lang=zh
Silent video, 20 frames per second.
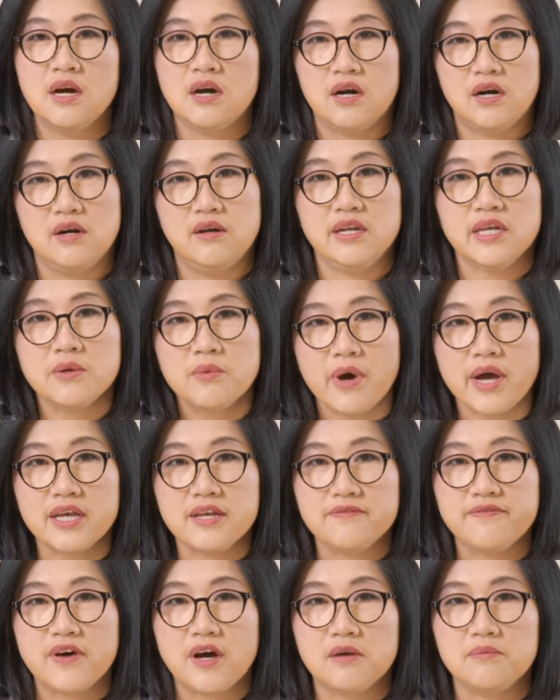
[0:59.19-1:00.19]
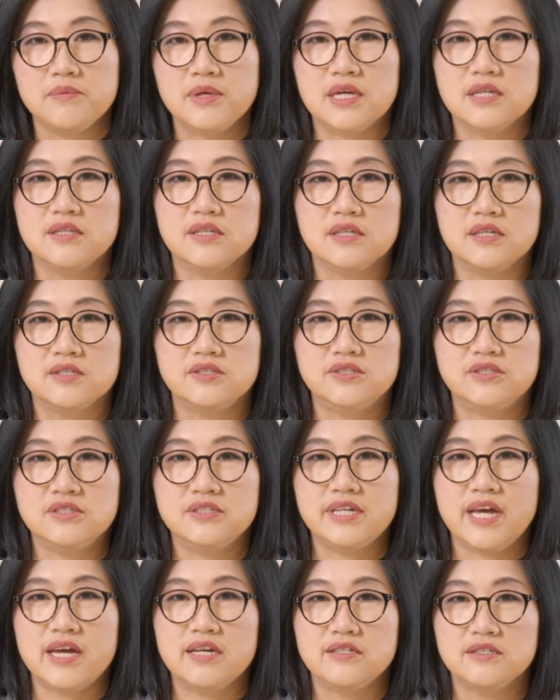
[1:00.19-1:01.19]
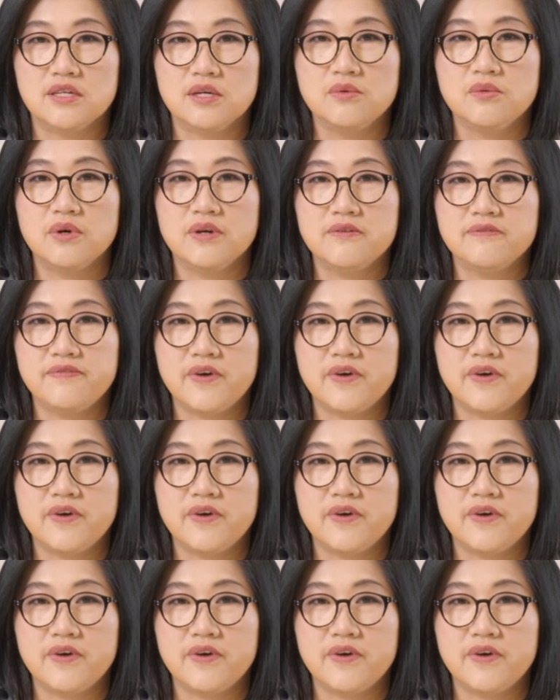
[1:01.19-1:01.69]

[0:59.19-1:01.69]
而另外一方面呢，是在人文